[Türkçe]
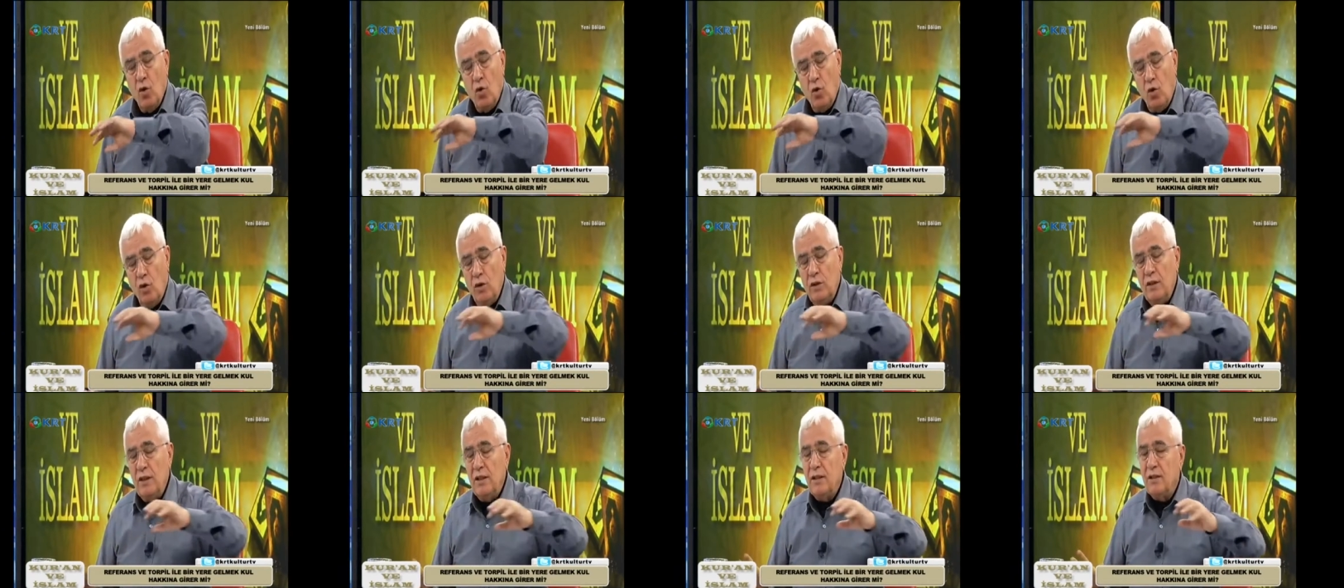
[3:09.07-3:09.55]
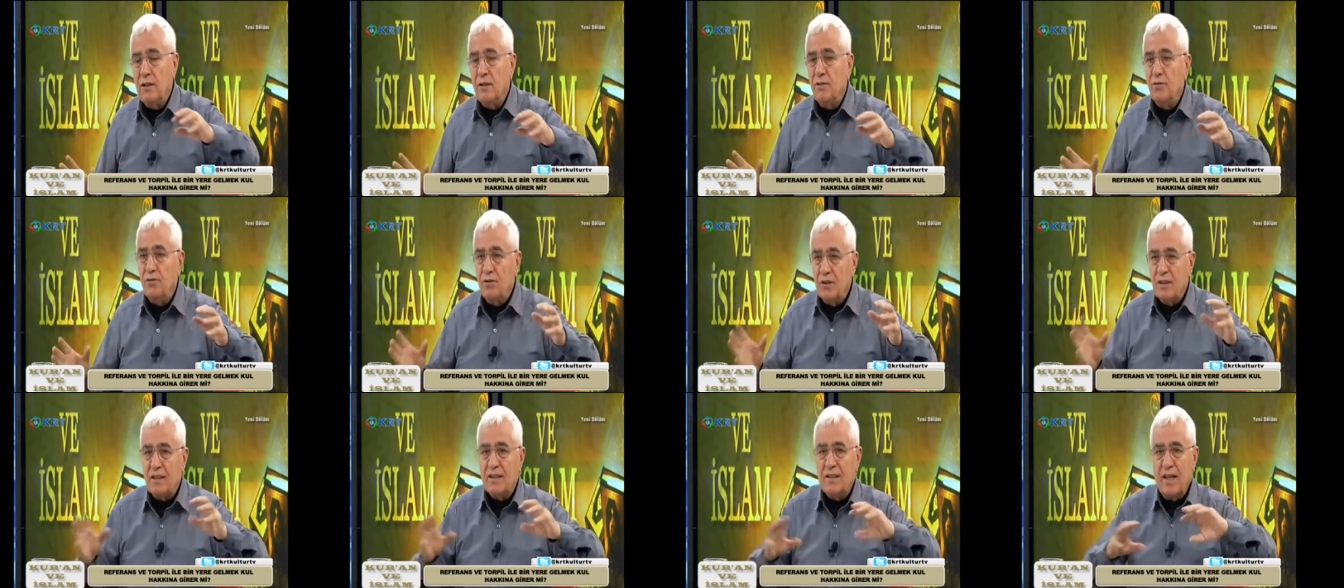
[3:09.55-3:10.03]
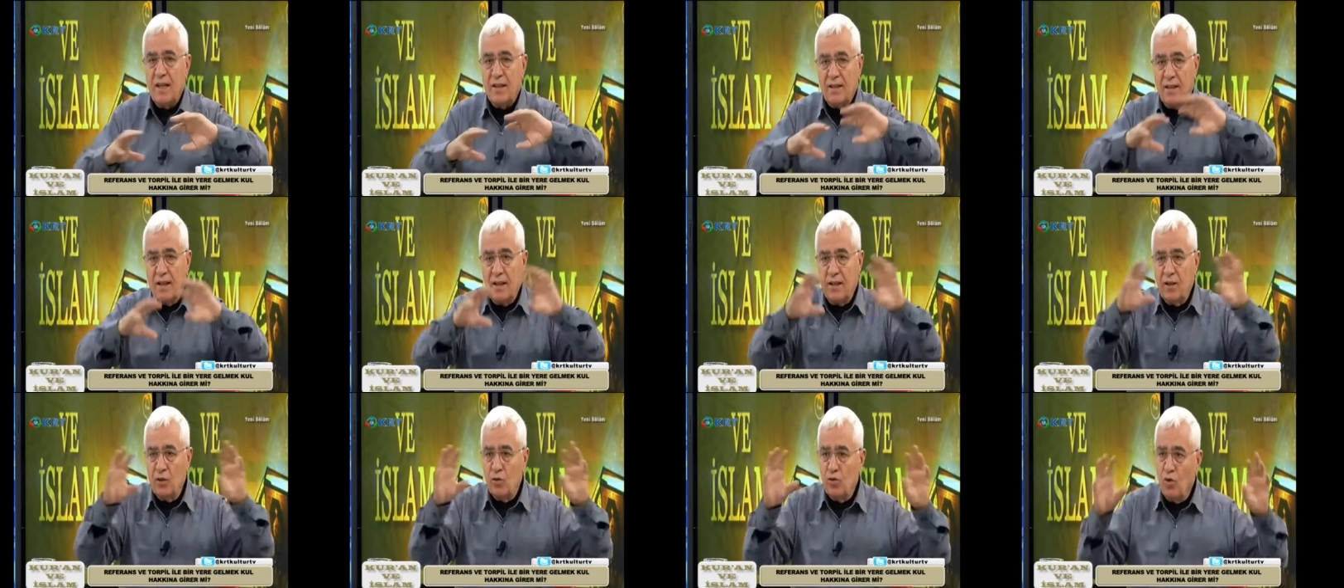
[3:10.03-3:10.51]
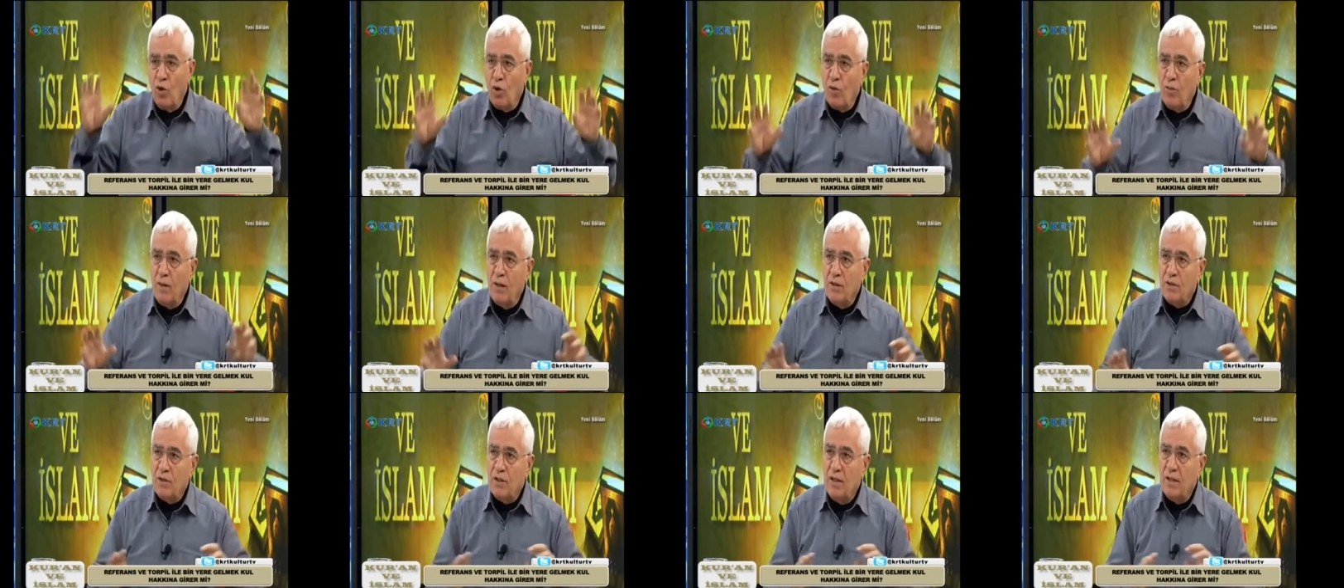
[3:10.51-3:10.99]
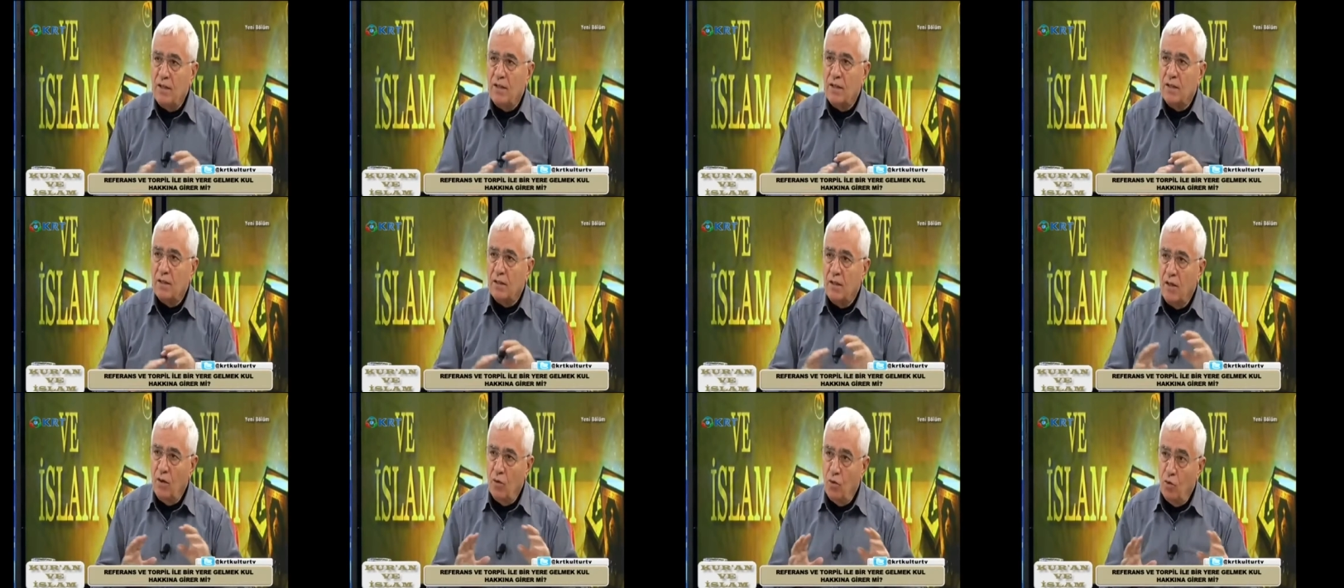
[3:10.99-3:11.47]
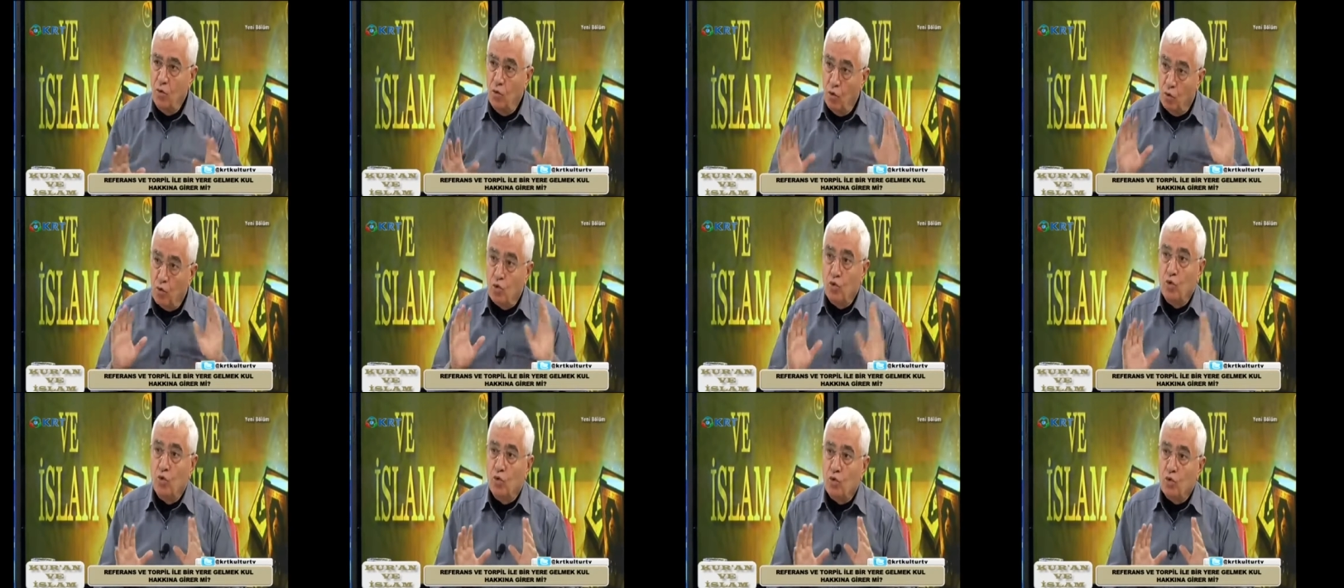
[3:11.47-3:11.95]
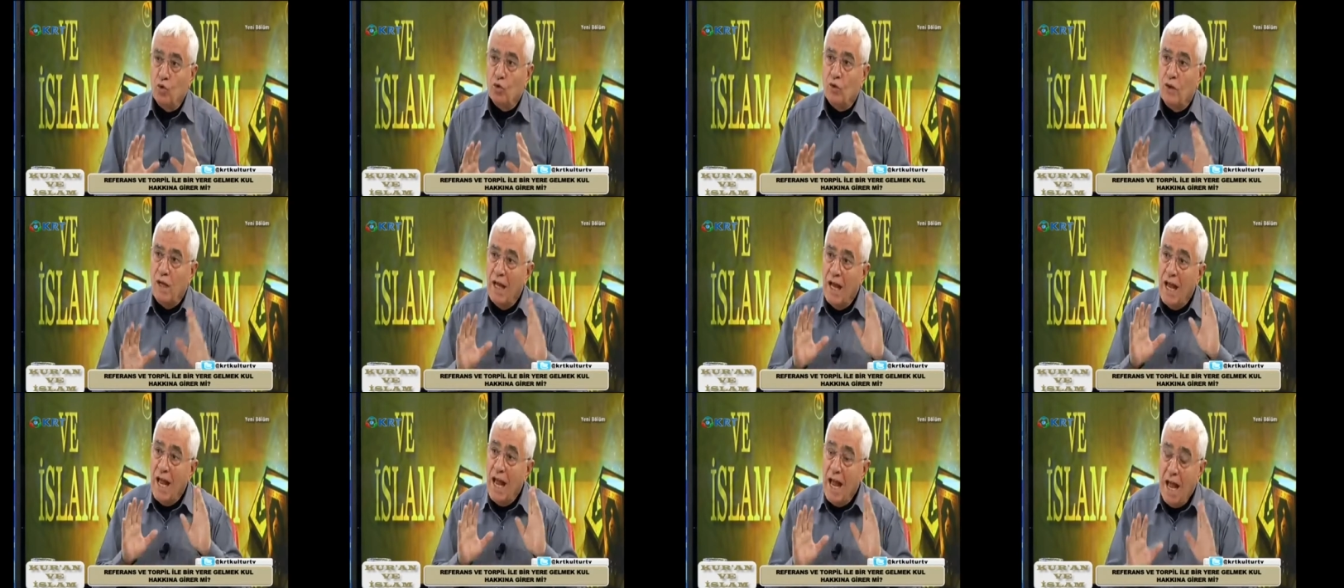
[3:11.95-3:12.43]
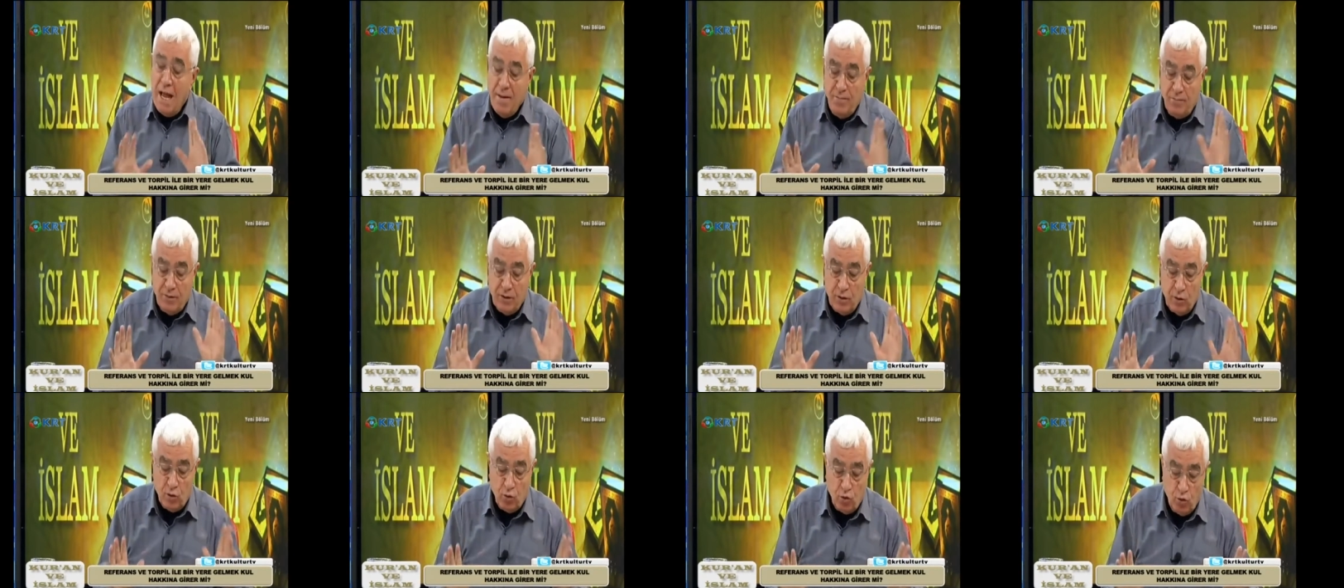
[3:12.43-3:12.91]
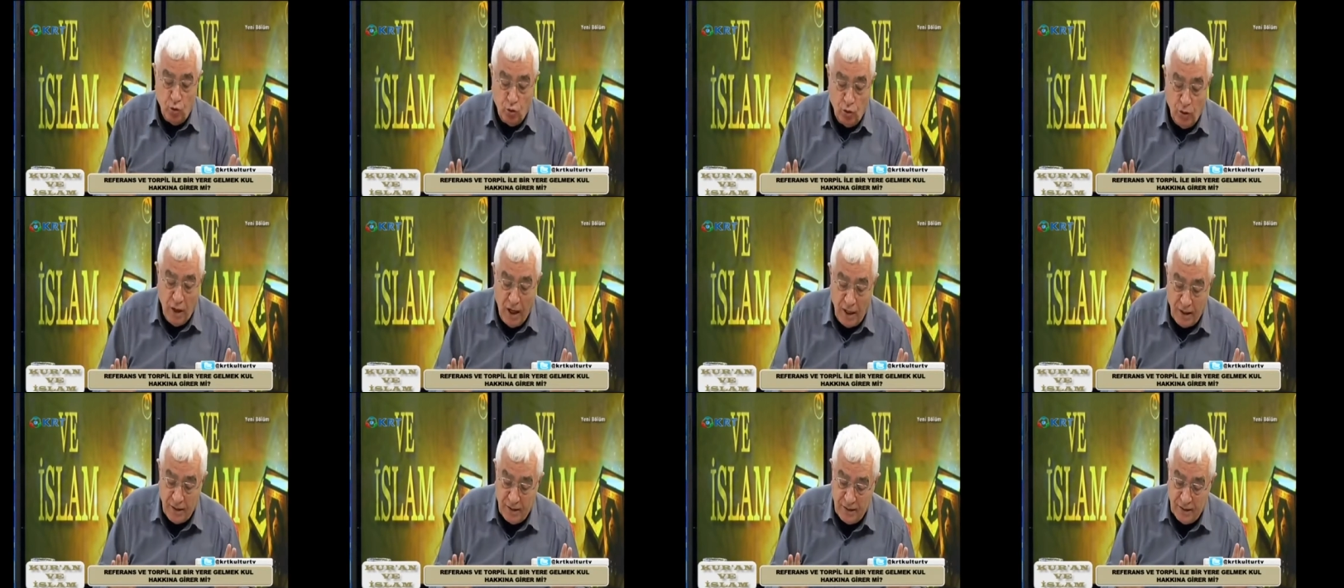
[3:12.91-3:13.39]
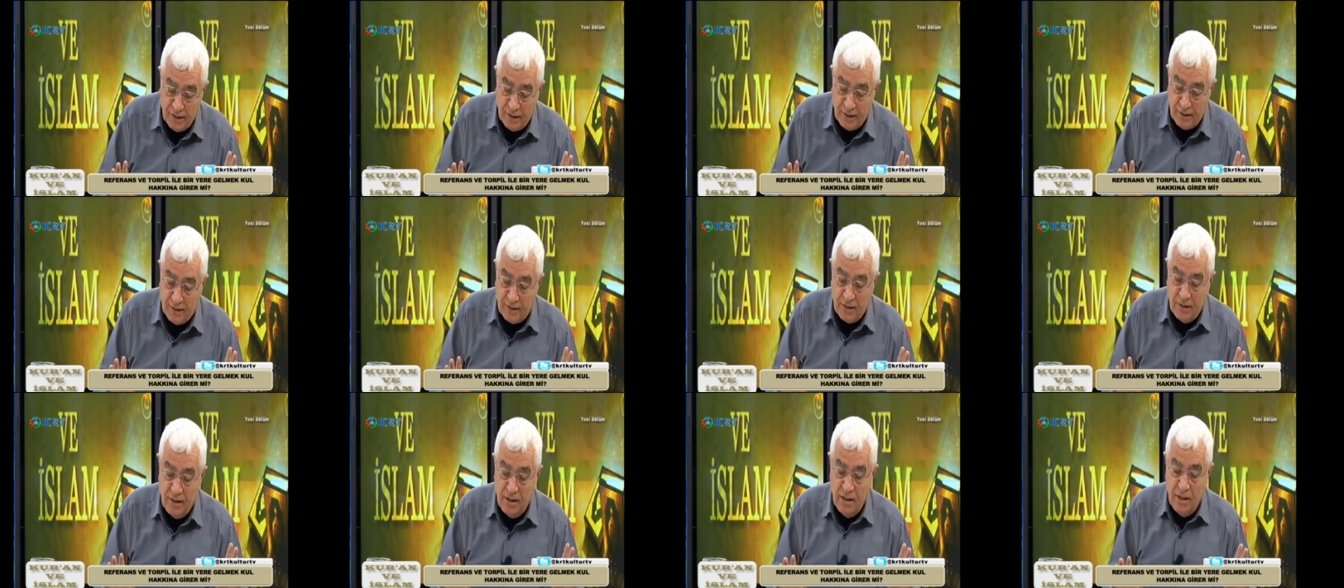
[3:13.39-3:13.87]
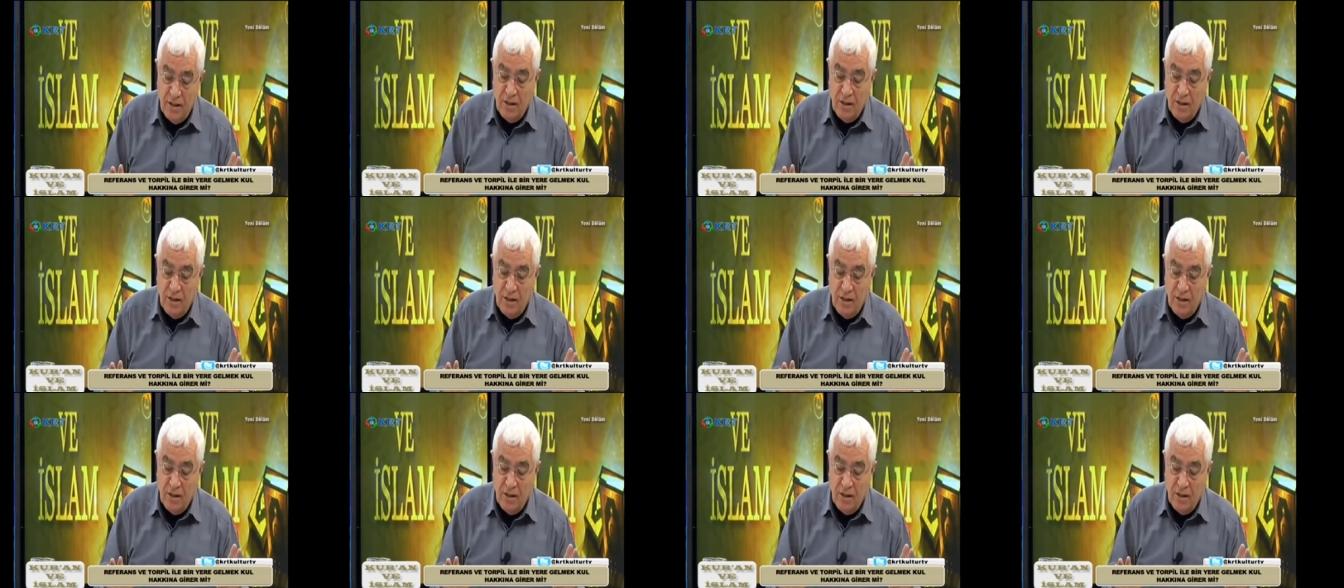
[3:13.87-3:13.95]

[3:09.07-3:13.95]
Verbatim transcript: Onun için fıtrattaki normal şeydeki hukukun hepsi kul hakkıdır.